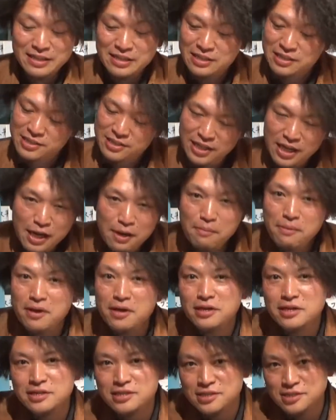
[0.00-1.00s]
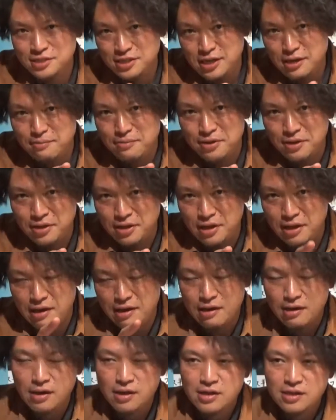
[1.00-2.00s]
調べに調べ
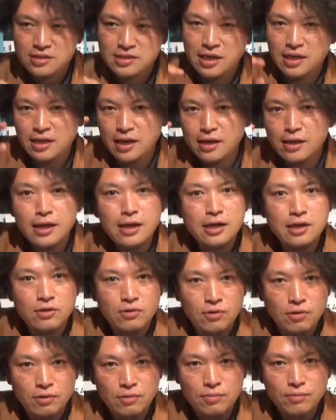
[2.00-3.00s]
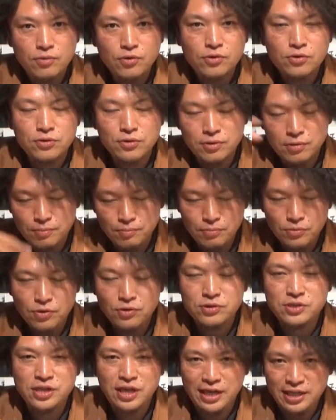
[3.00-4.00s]
て定成の僕の
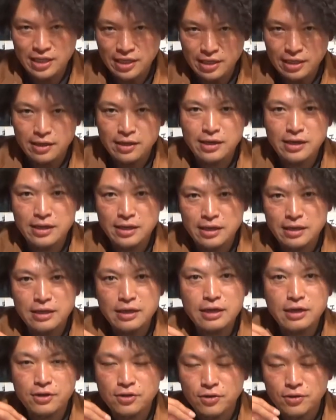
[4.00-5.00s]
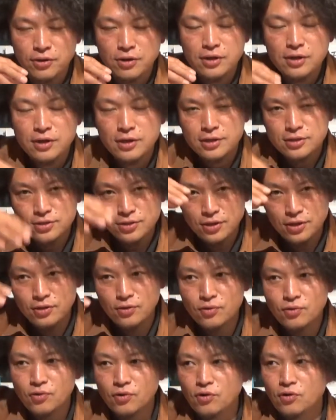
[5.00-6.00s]
名字が定成なんだけどそれ
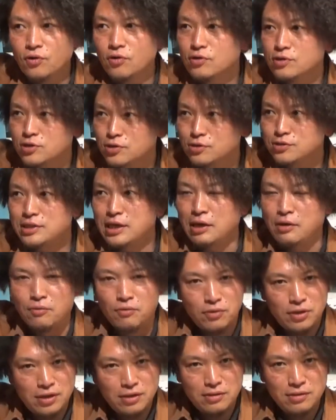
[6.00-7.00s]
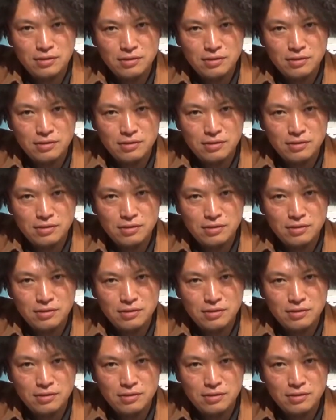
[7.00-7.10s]
のこう祖先を